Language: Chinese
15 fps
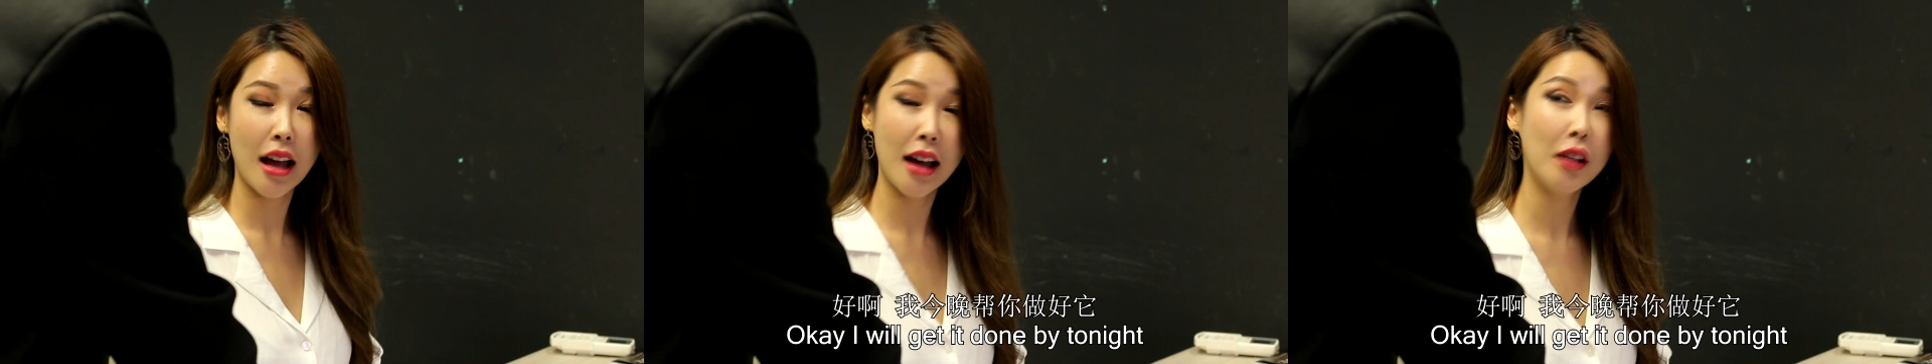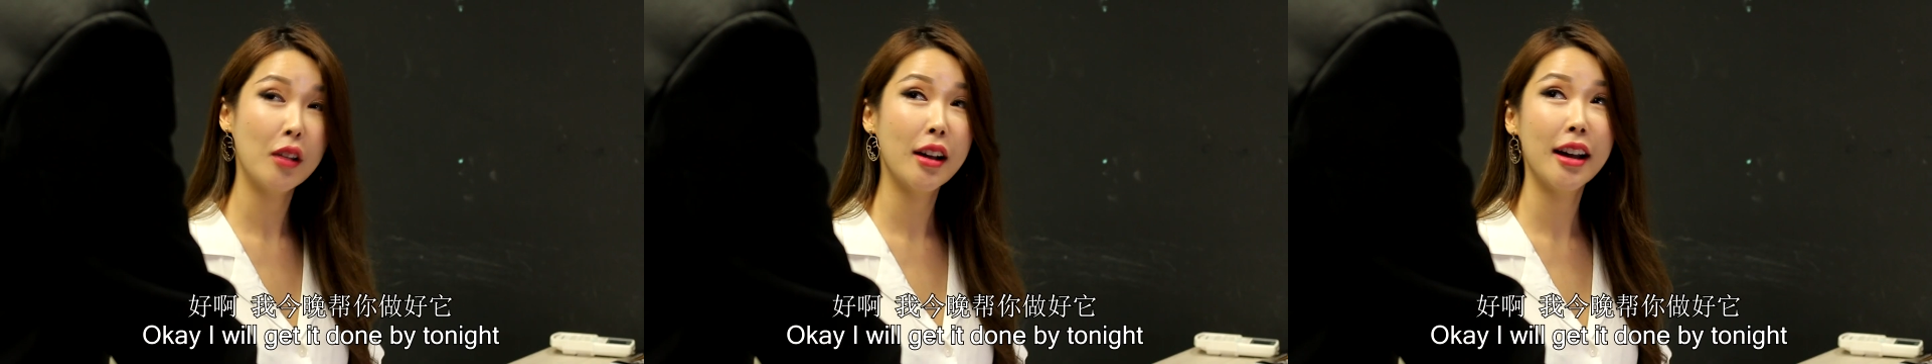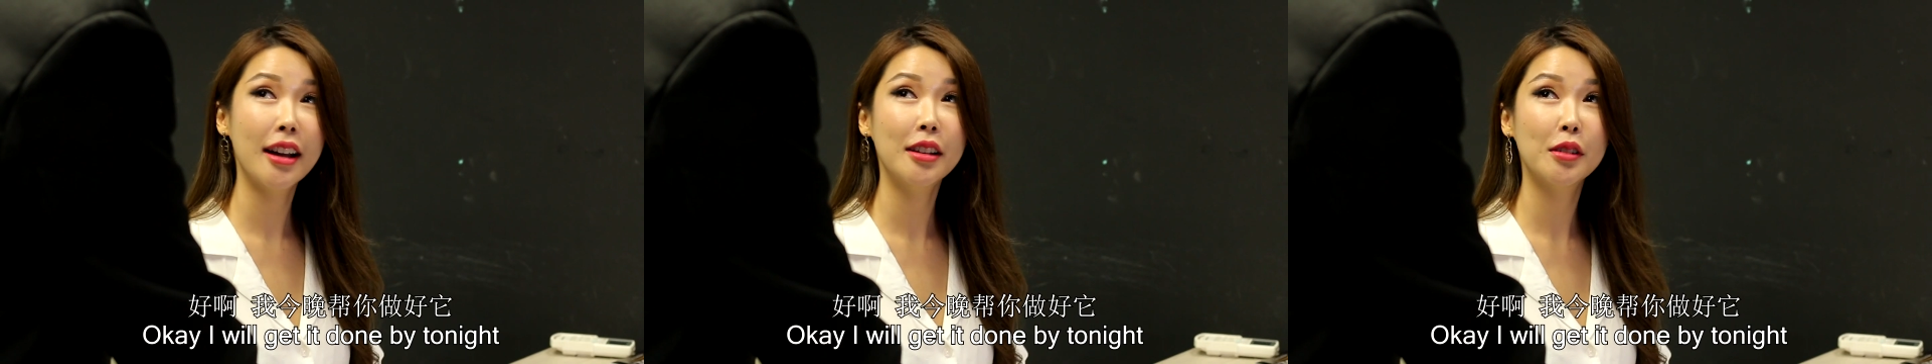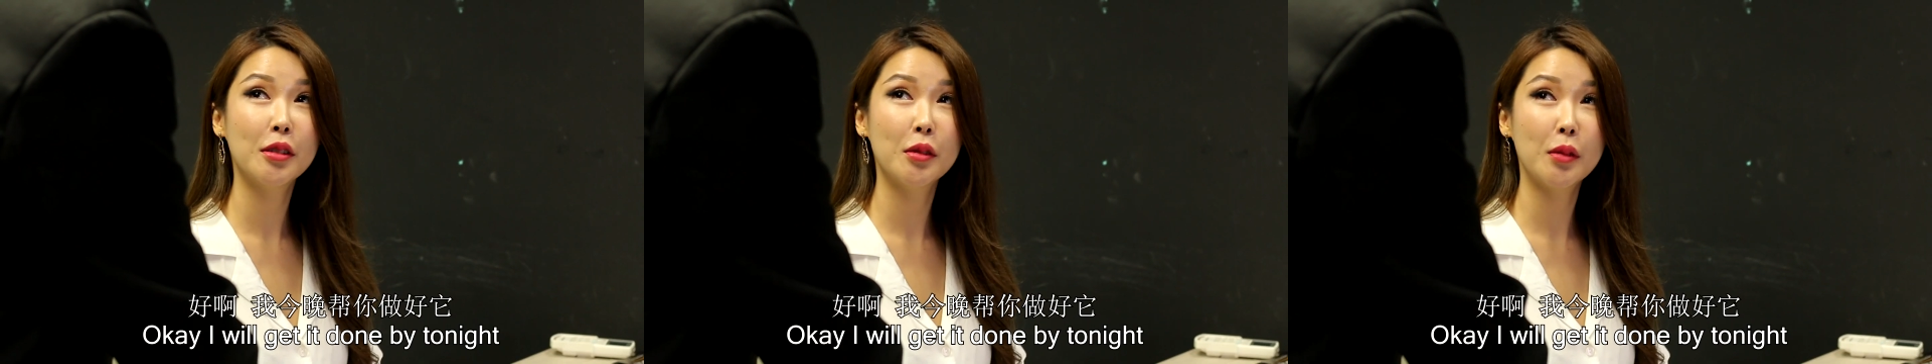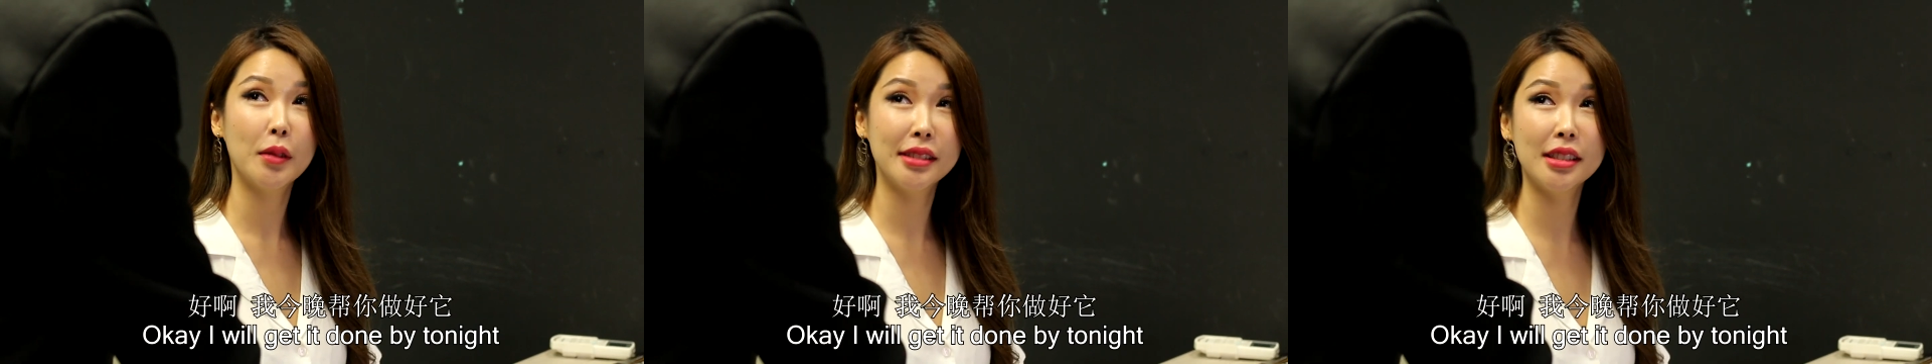好啊，
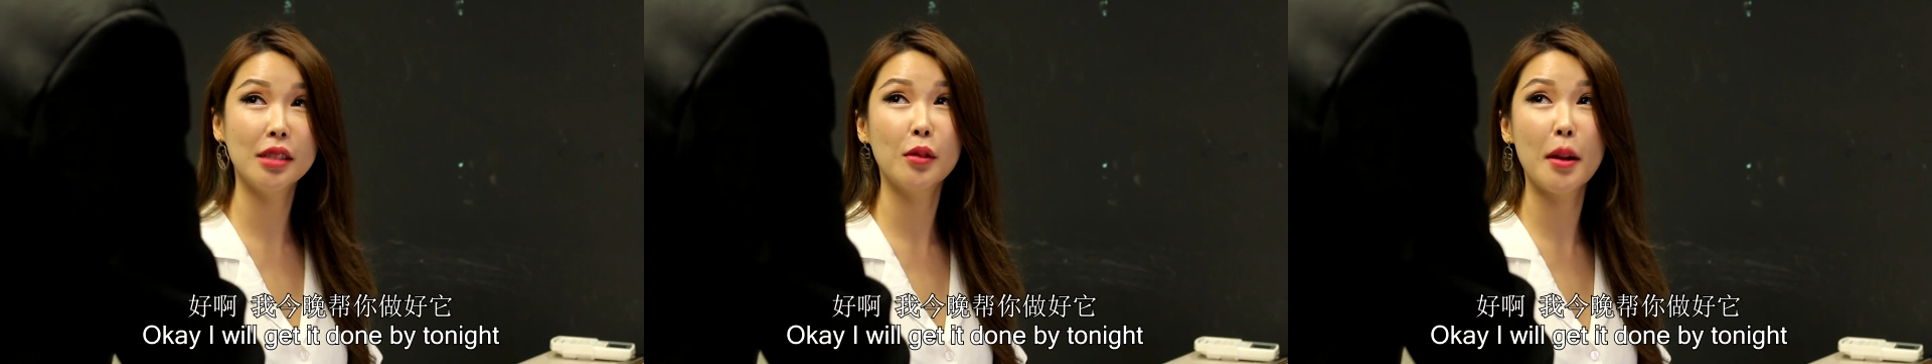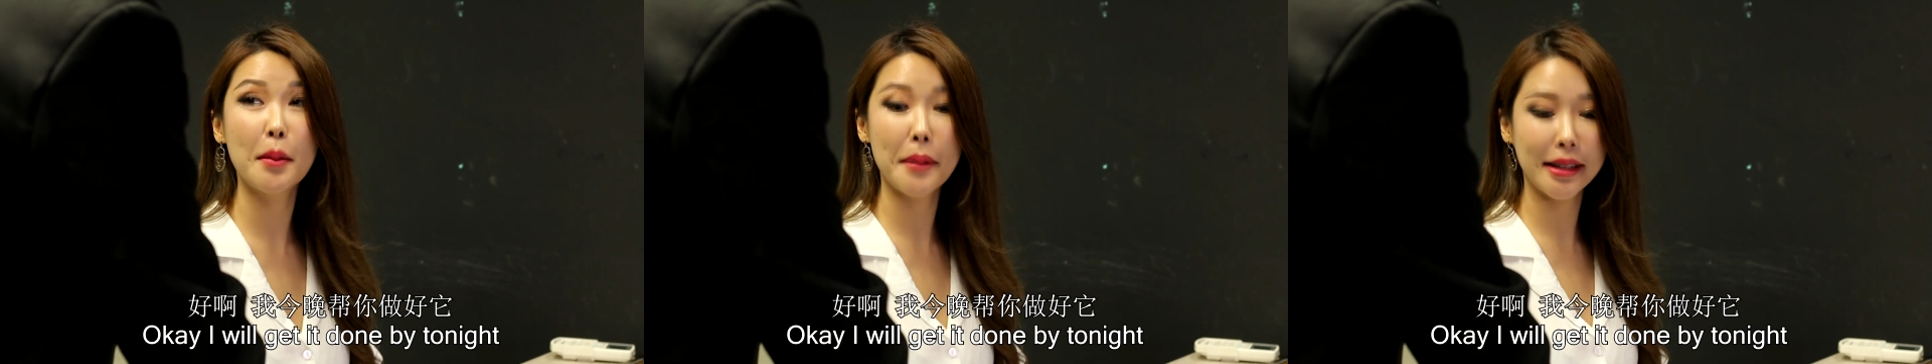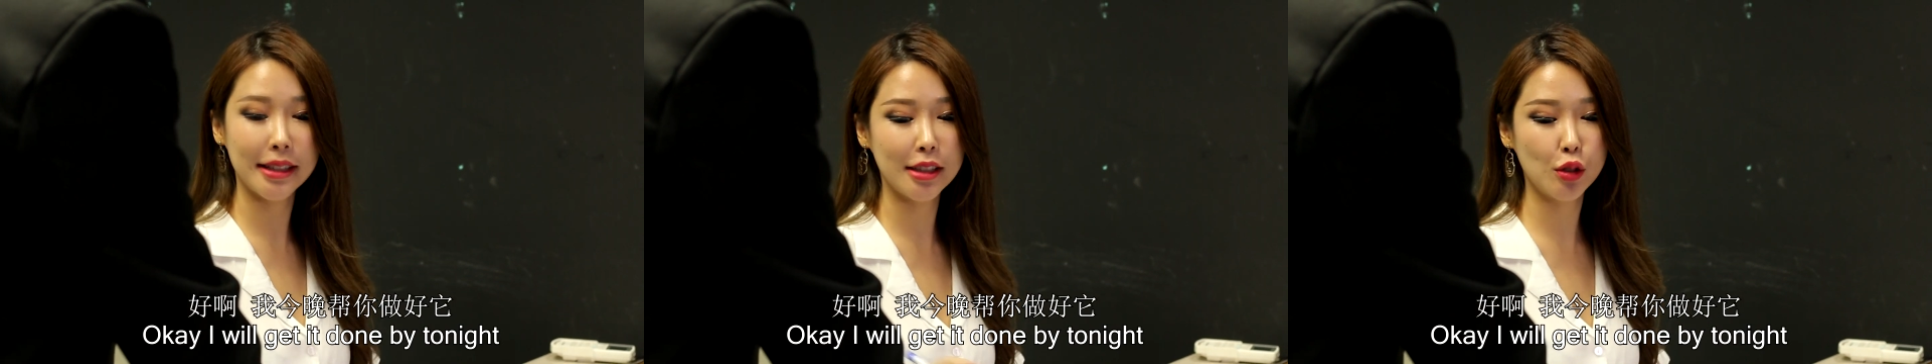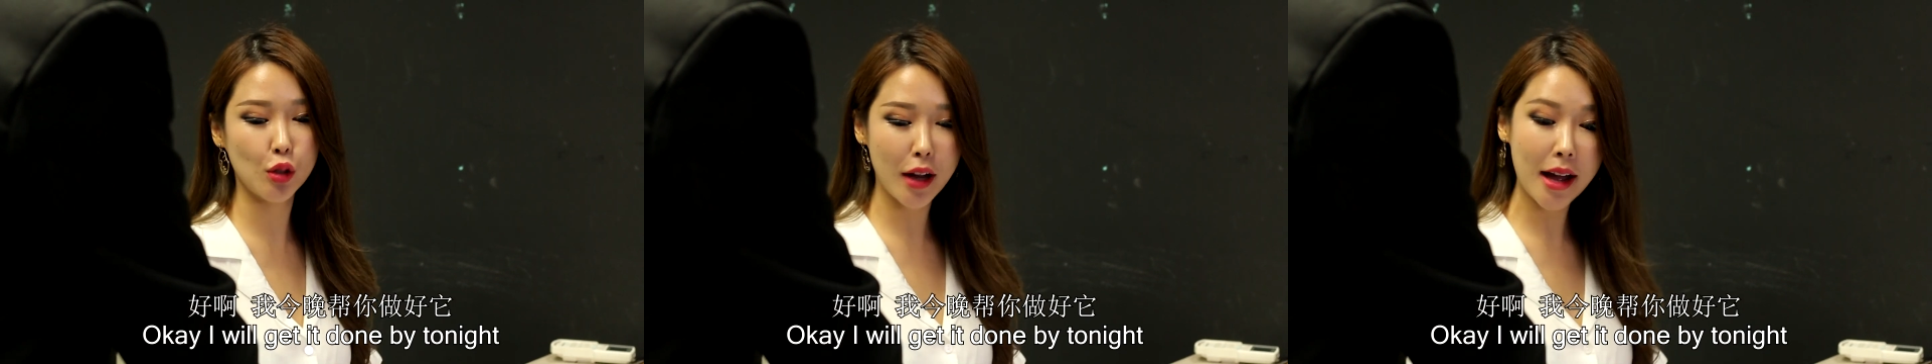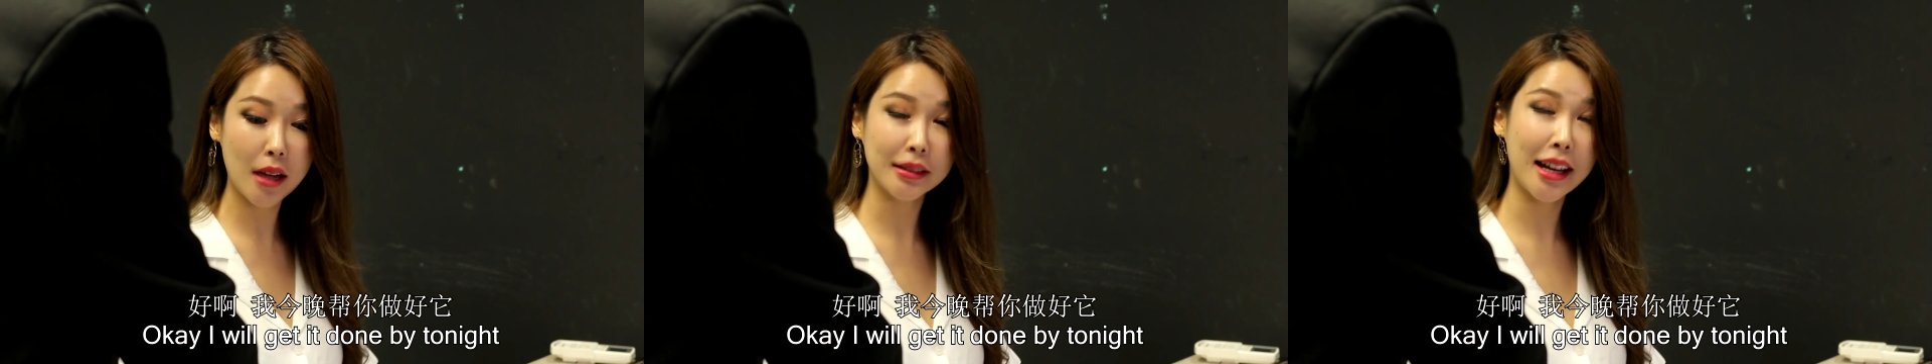我今晚帮你
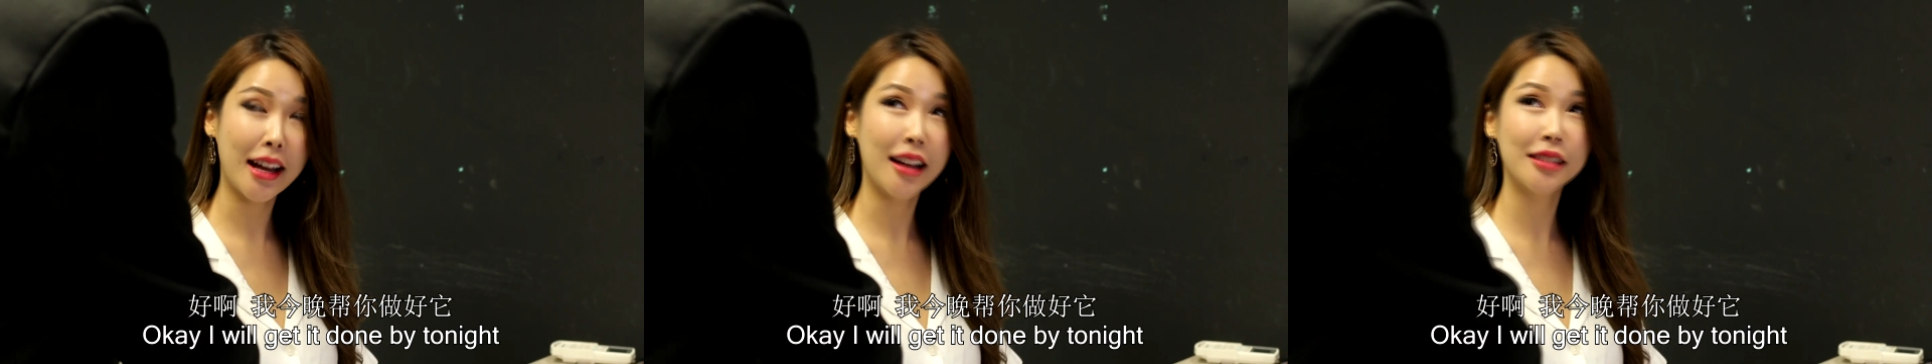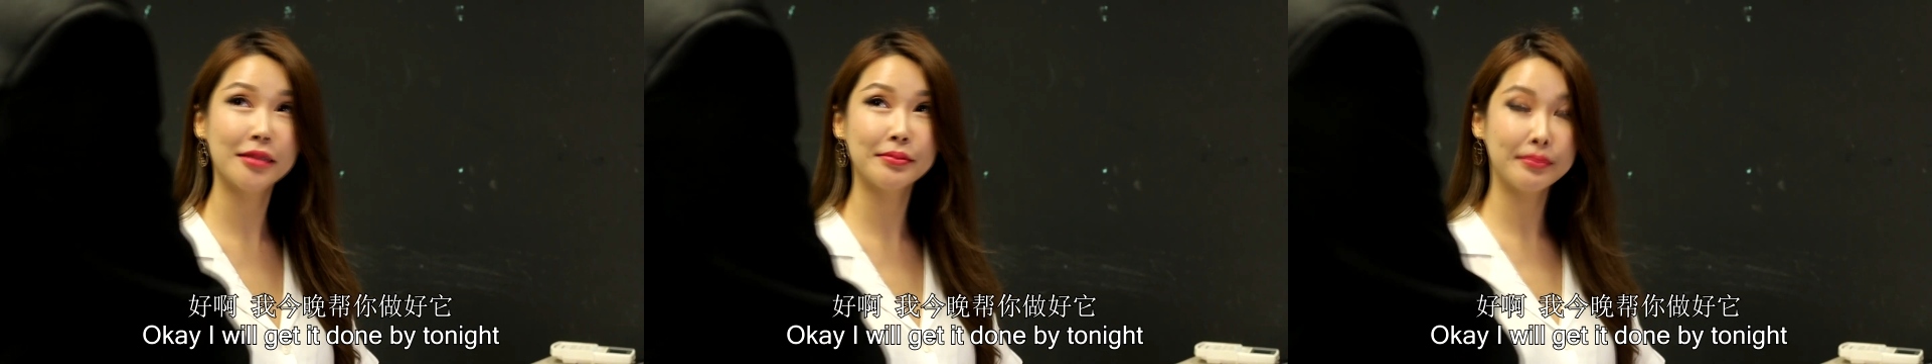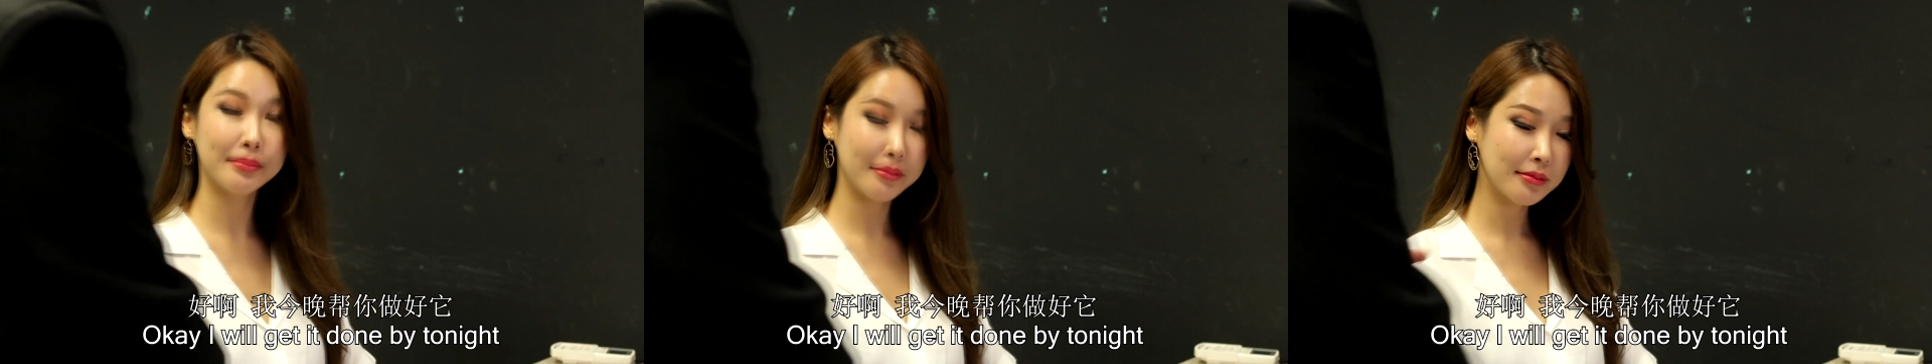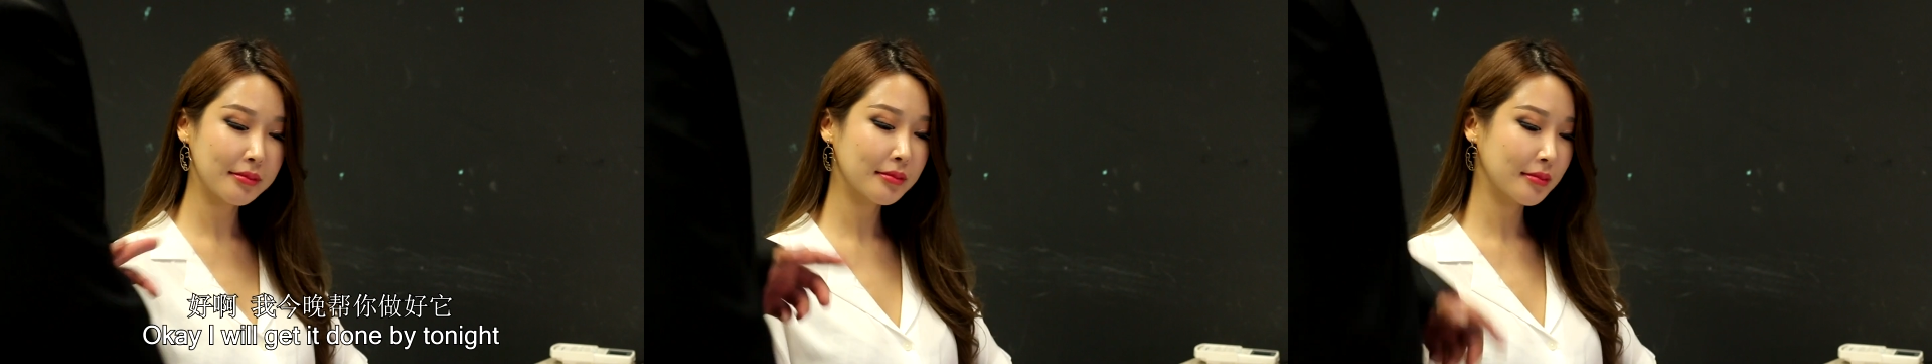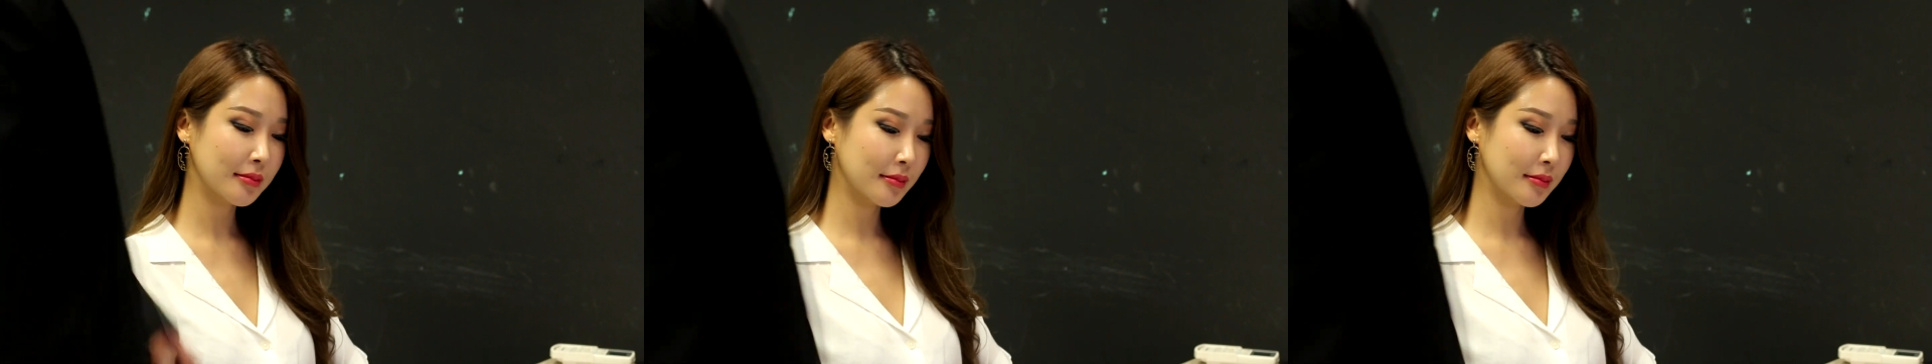做好它。OK。